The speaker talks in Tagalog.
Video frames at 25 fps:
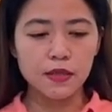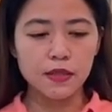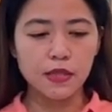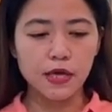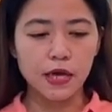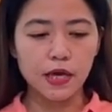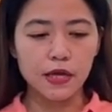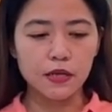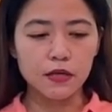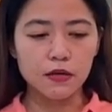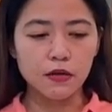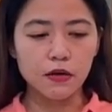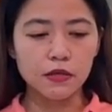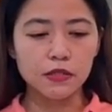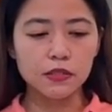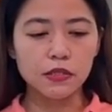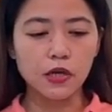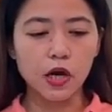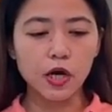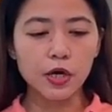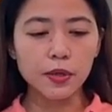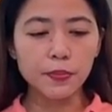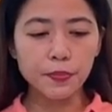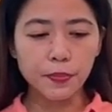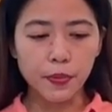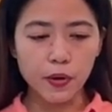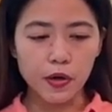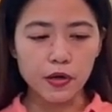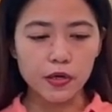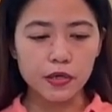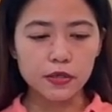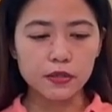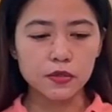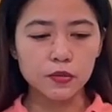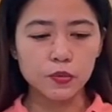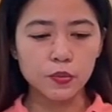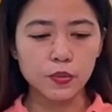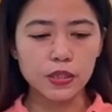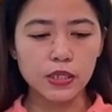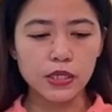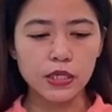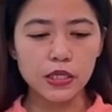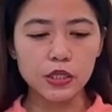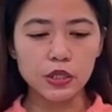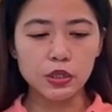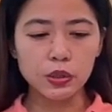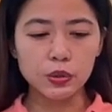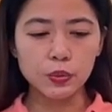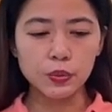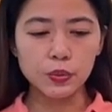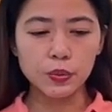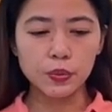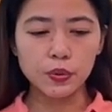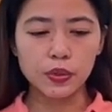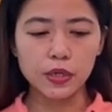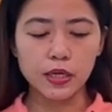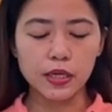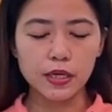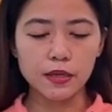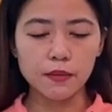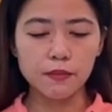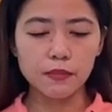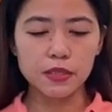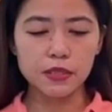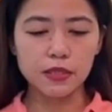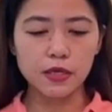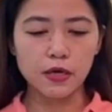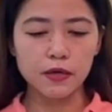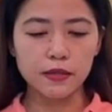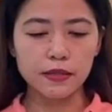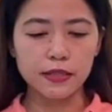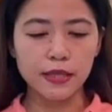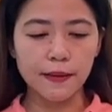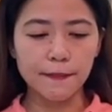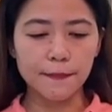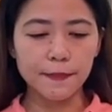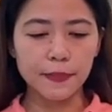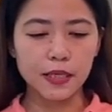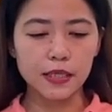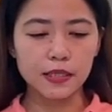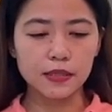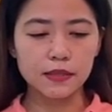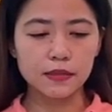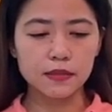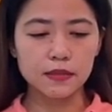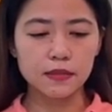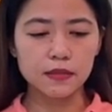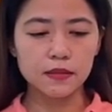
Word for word: then on our part, we need to, kanabitang dapat,